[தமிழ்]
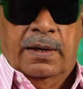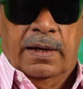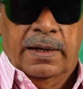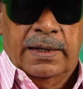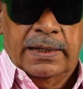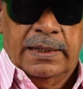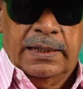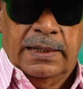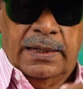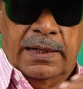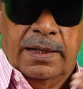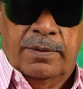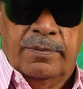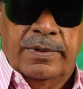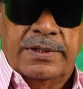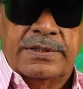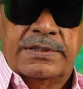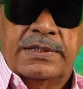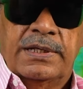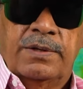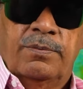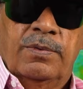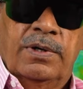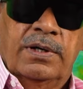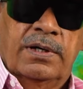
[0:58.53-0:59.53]
அன்றைக்கி எல்லாமே
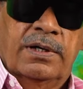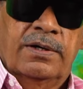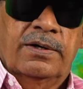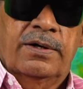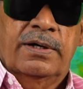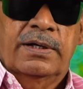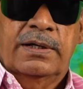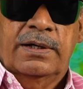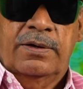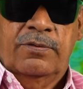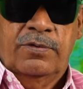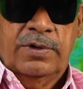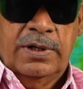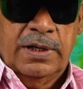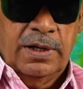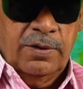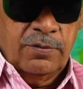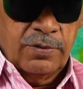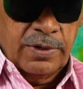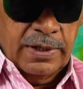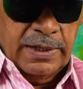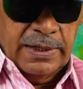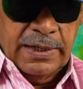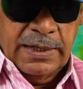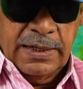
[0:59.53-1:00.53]
சினிமா அவர்
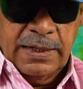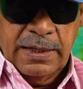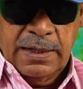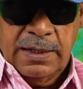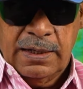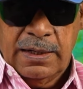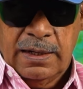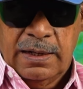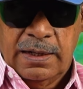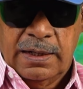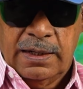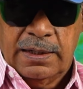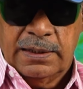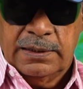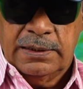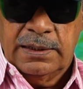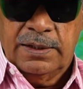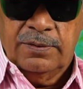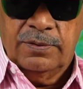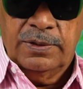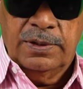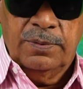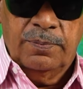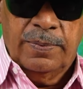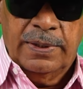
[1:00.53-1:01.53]
அவர் இருக்கிற
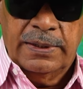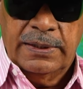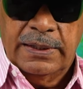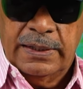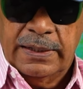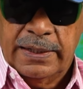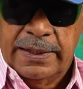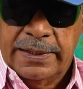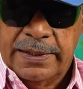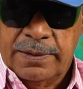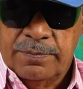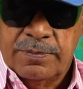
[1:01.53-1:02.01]
காலகட்டத்தில் வந்து பார்த்திங்கன்னா